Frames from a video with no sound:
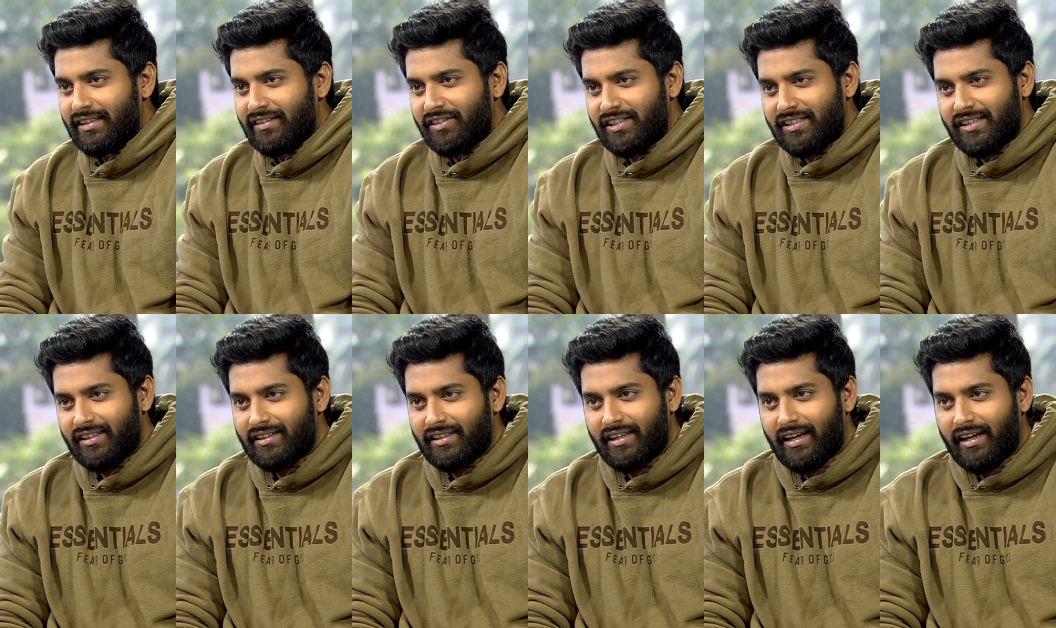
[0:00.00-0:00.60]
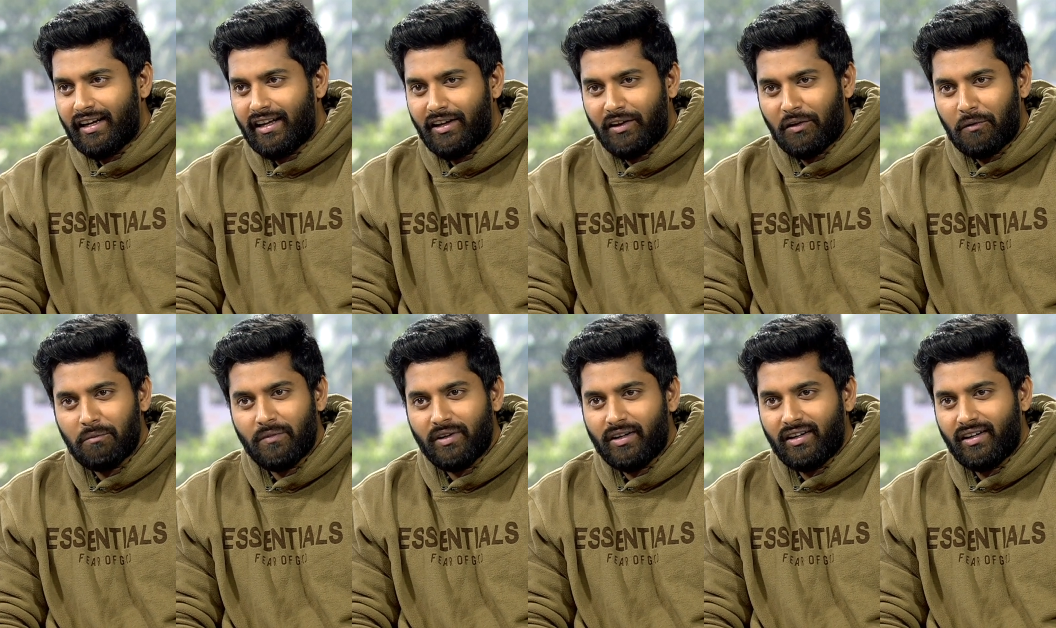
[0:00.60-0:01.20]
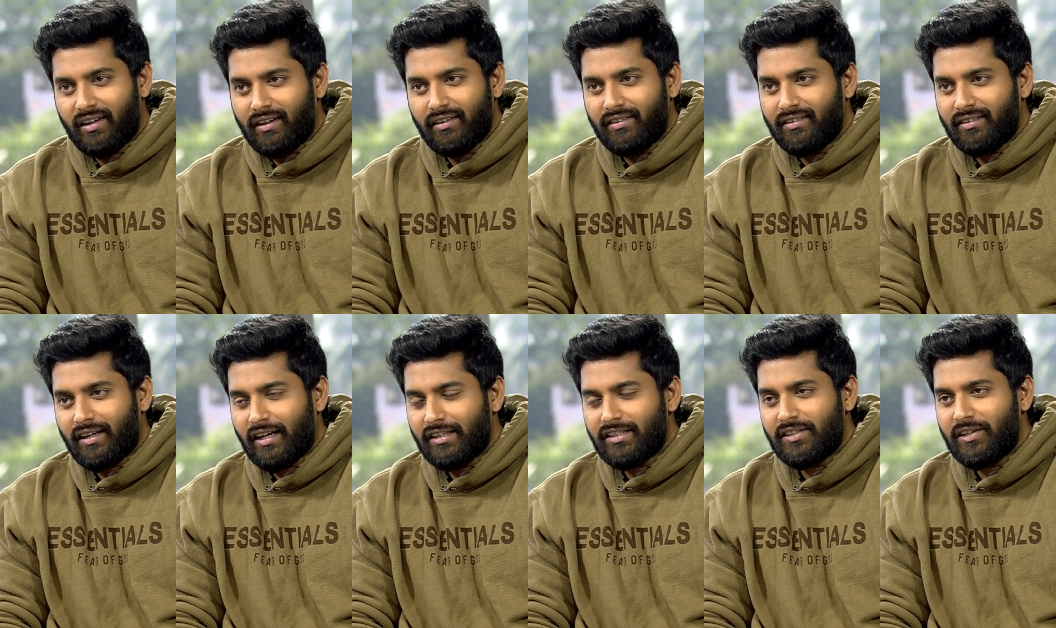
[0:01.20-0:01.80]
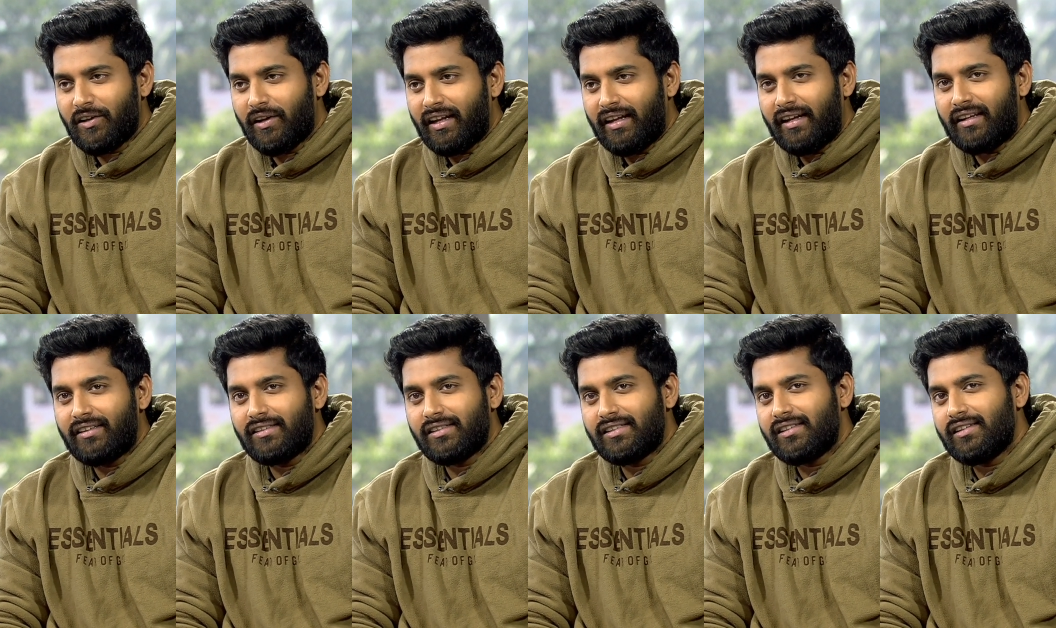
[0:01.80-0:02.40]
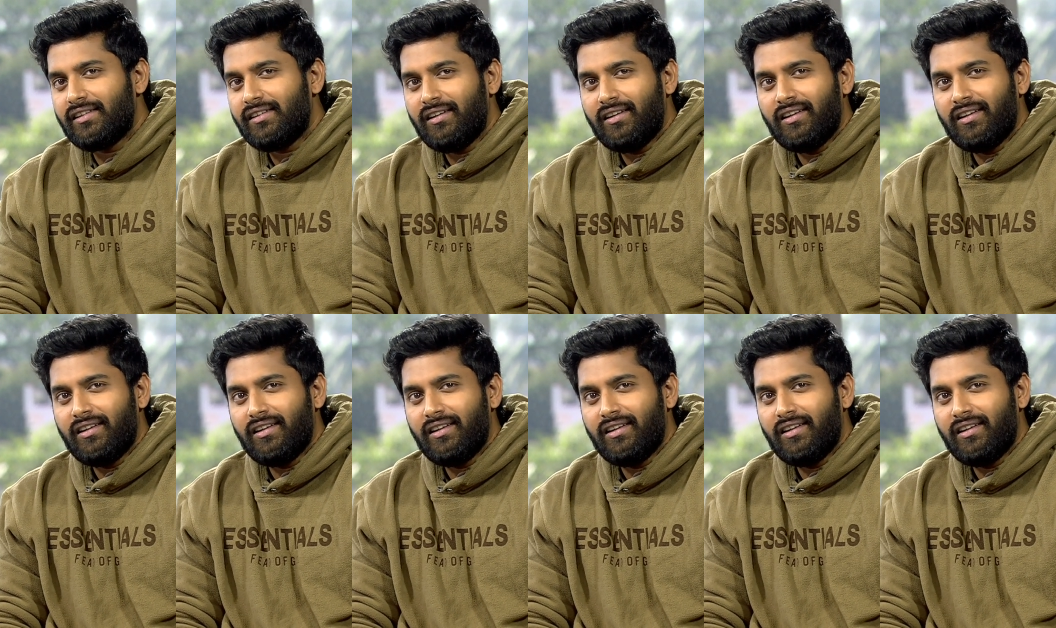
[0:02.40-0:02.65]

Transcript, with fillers: விஷயத்துலலாம் ரொம்ப கஷ்டம்லாம் இருந்துச்சு